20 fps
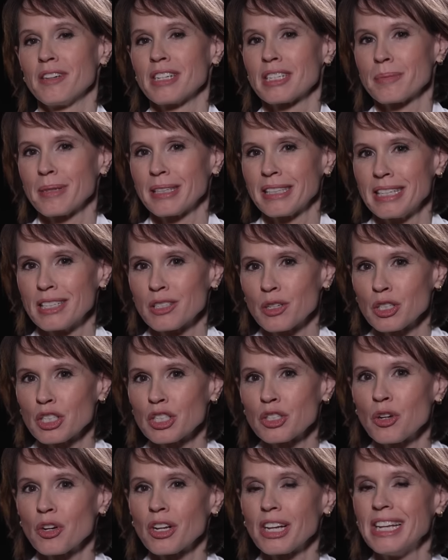was man denn
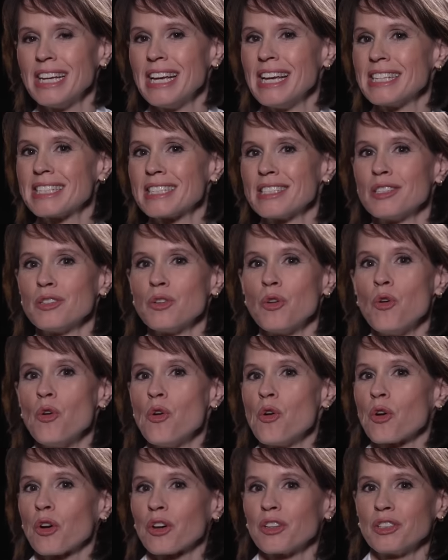sonst noch lesen,
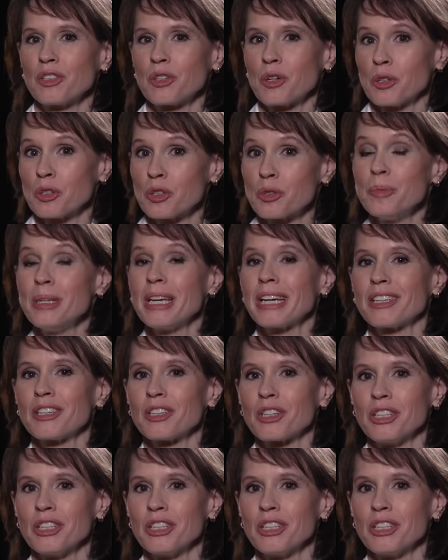hören, konsumieren